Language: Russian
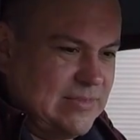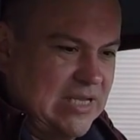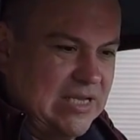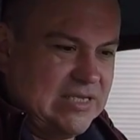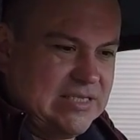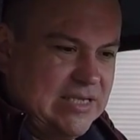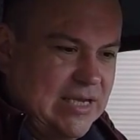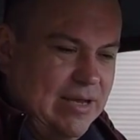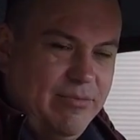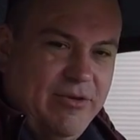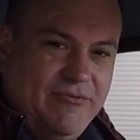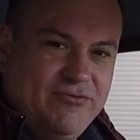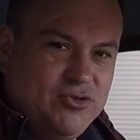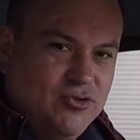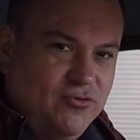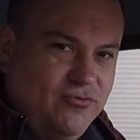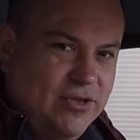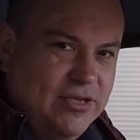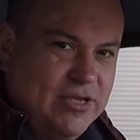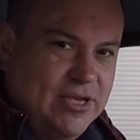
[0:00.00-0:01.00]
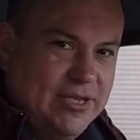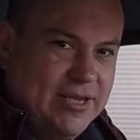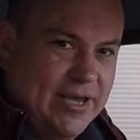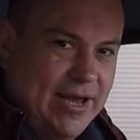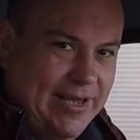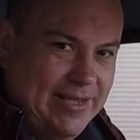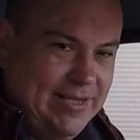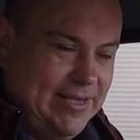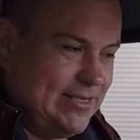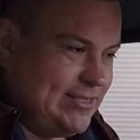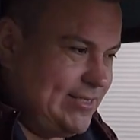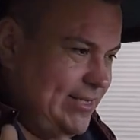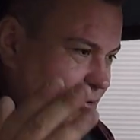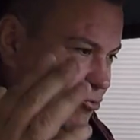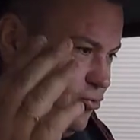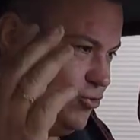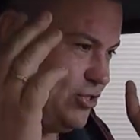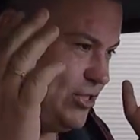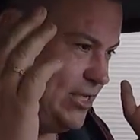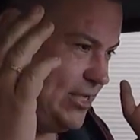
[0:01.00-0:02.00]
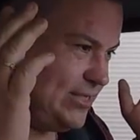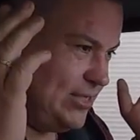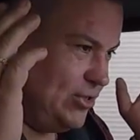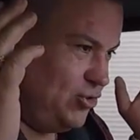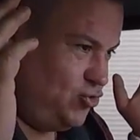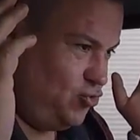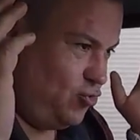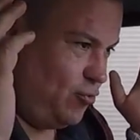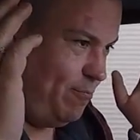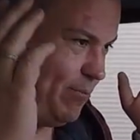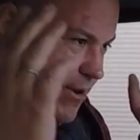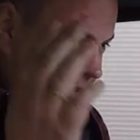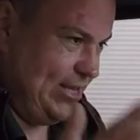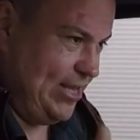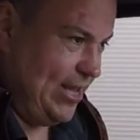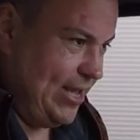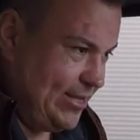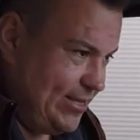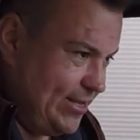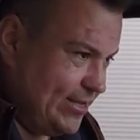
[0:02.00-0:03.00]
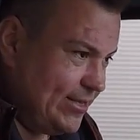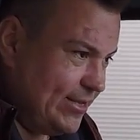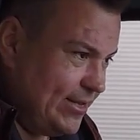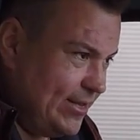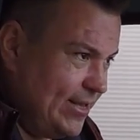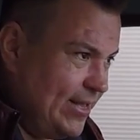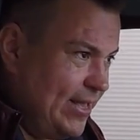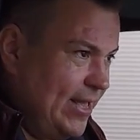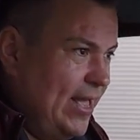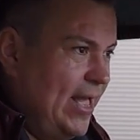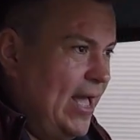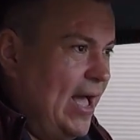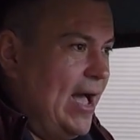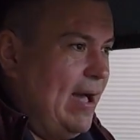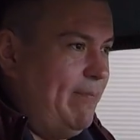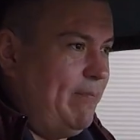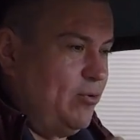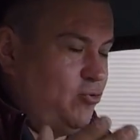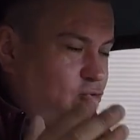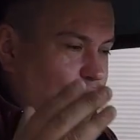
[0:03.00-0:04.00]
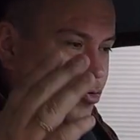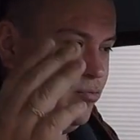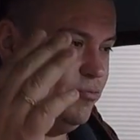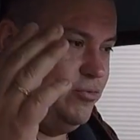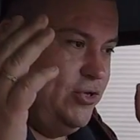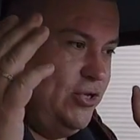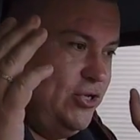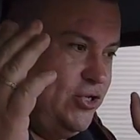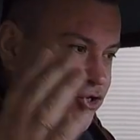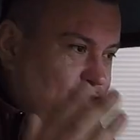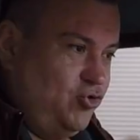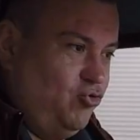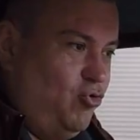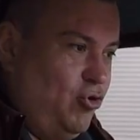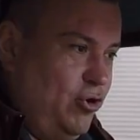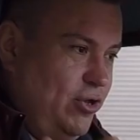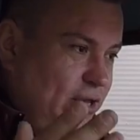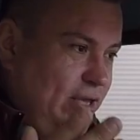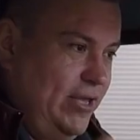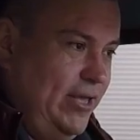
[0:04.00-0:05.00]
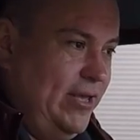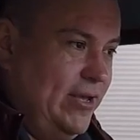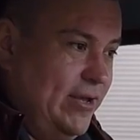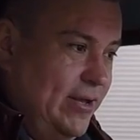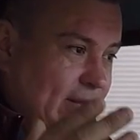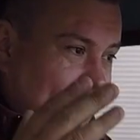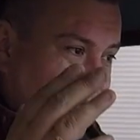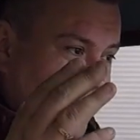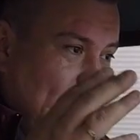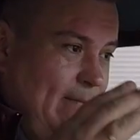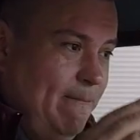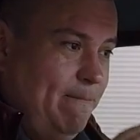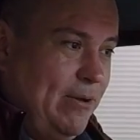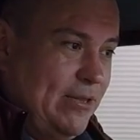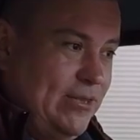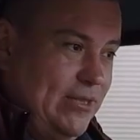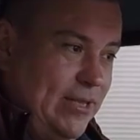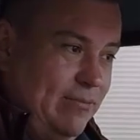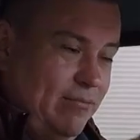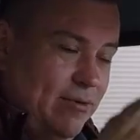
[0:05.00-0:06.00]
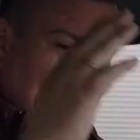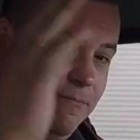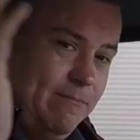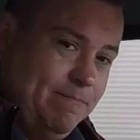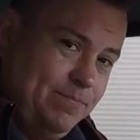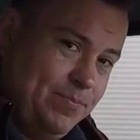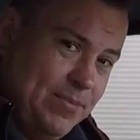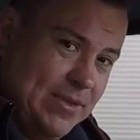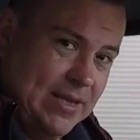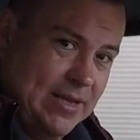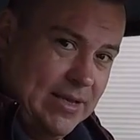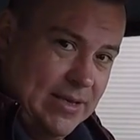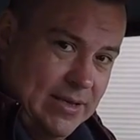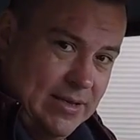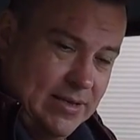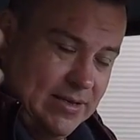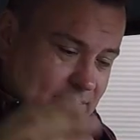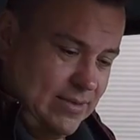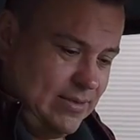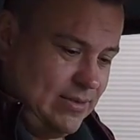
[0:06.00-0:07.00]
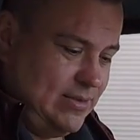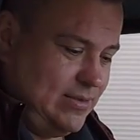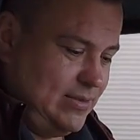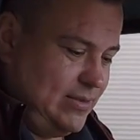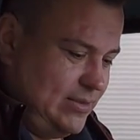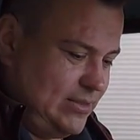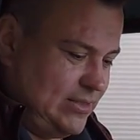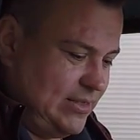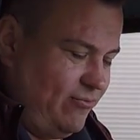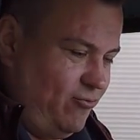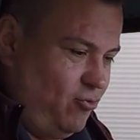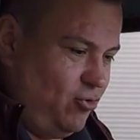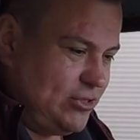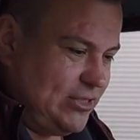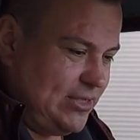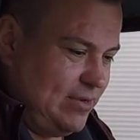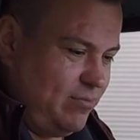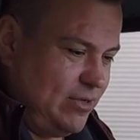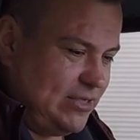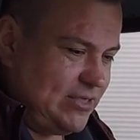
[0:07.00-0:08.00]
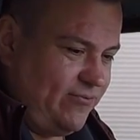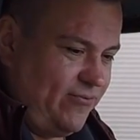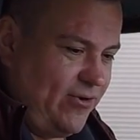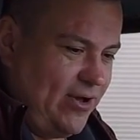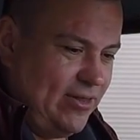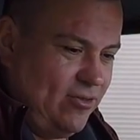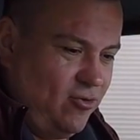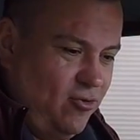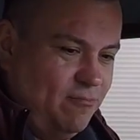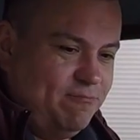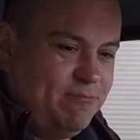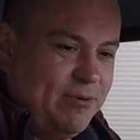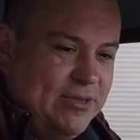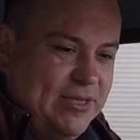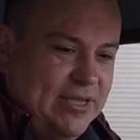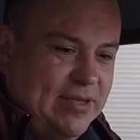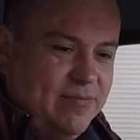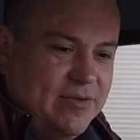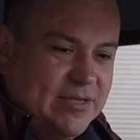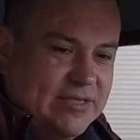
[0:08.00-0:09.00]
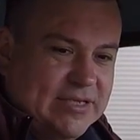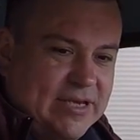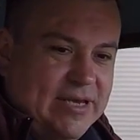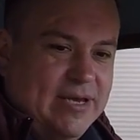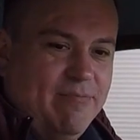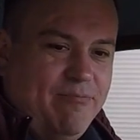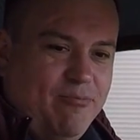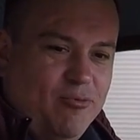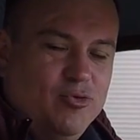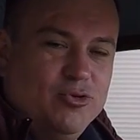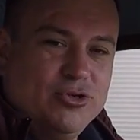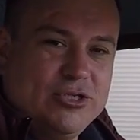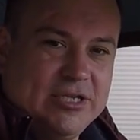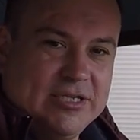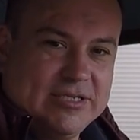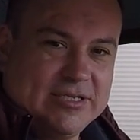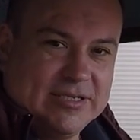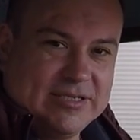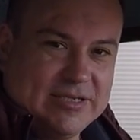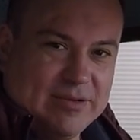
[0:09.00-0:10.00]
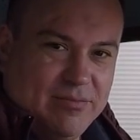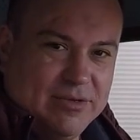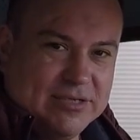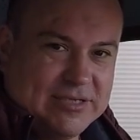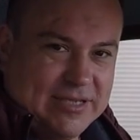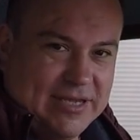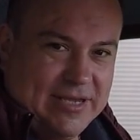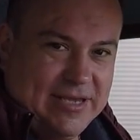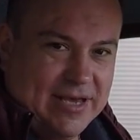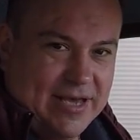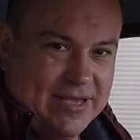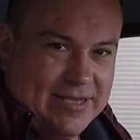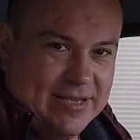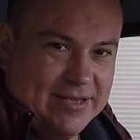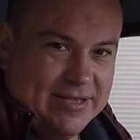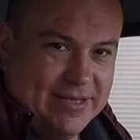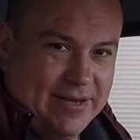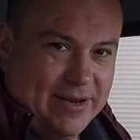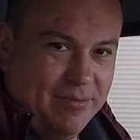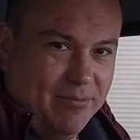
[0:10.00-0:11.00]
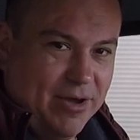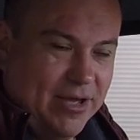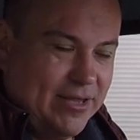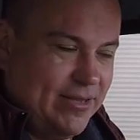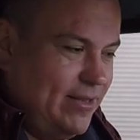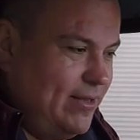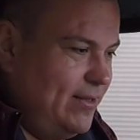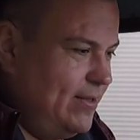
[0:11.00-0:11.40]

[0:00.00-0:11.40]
Сами все видите. А если он сейчас еще поедет, а потом еще и подымем Э, совок самосвал, он подымется и опустится самостоятельно, ребят.